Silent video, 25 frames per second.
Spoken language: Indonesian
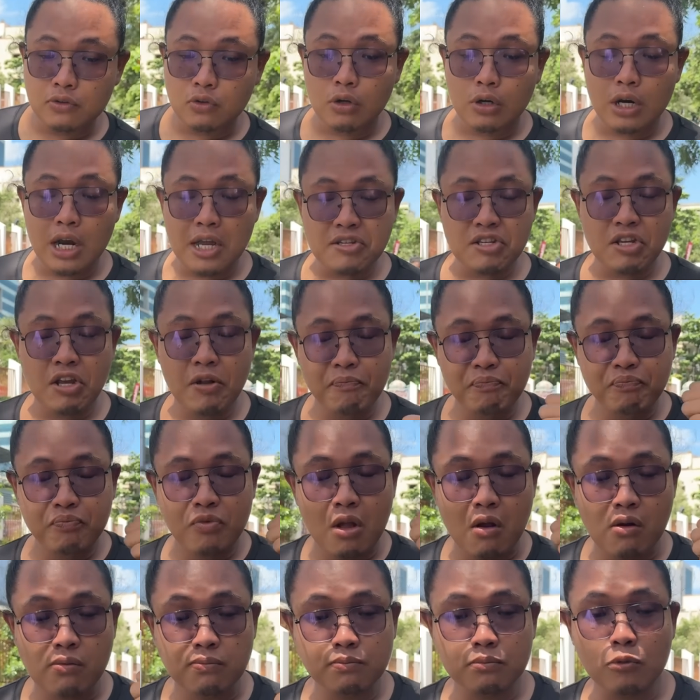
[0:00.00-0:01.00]
untuk nasi
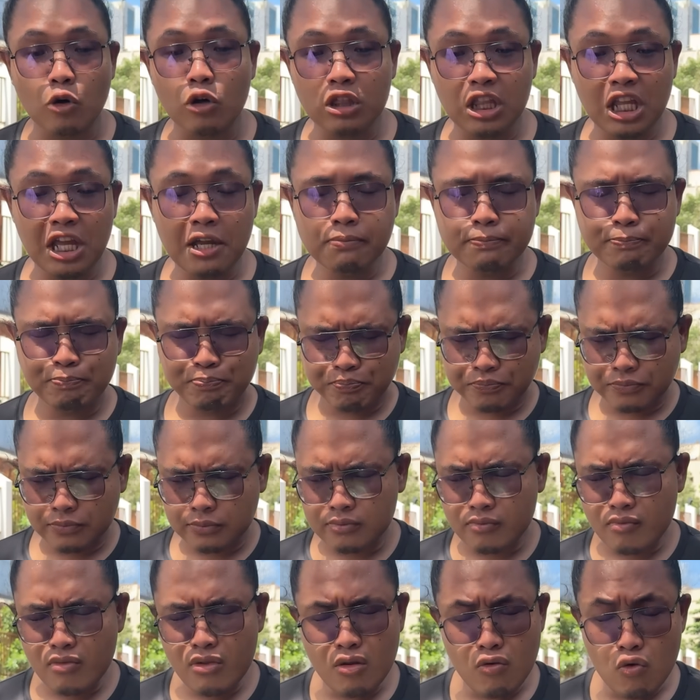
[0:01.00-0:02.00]
boti
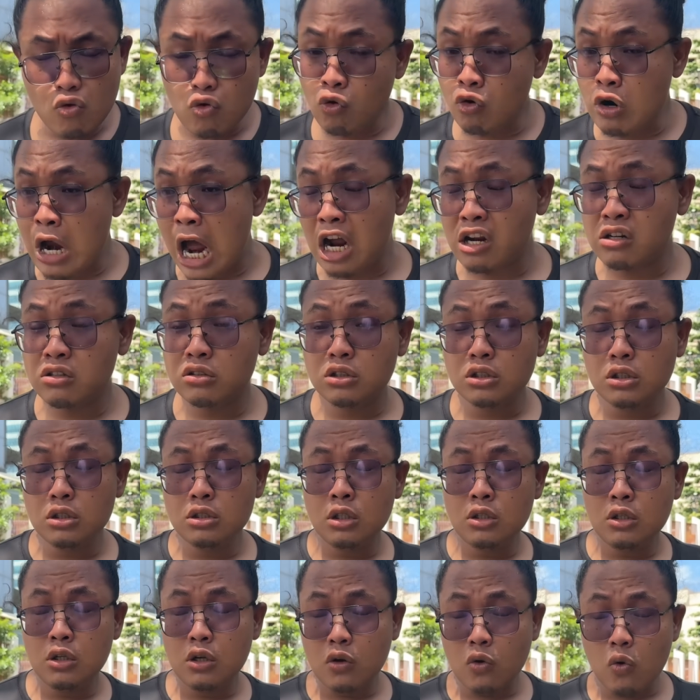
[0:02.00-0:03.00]
udang
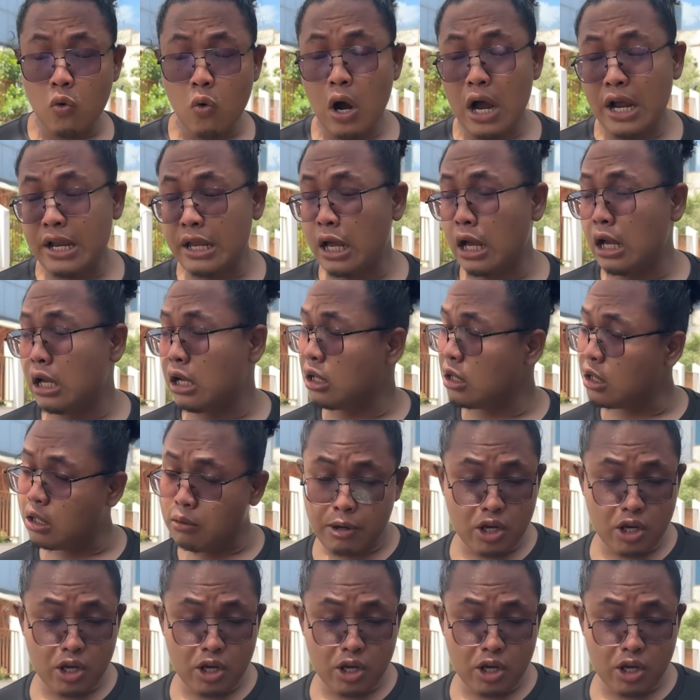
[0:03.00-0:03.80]
kuahnya the